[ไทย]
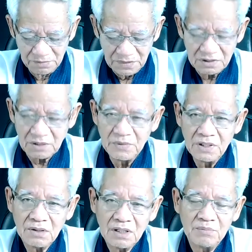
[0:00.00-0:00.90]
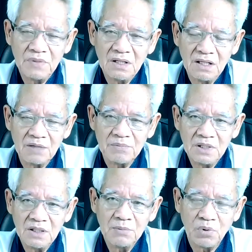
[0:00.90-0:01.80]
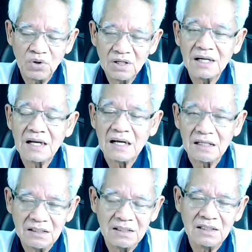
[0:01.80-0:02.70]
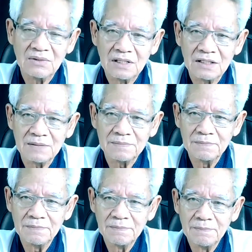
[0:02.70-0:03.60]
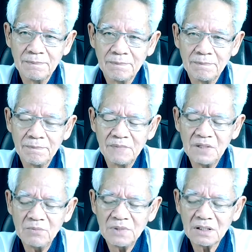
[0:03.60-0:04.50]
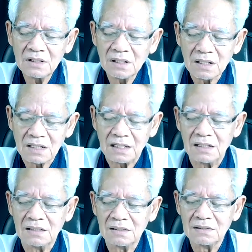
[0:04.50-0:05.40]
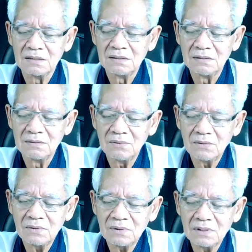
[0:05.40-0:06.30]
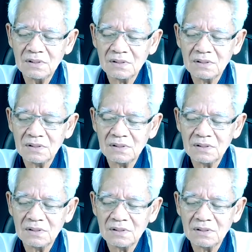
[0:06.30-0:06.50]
มันจะมีฤทธิ์มีเดชมีผลขนาดนี้ทีเดียวแหละแล้วมันคืออะไรโอ้ย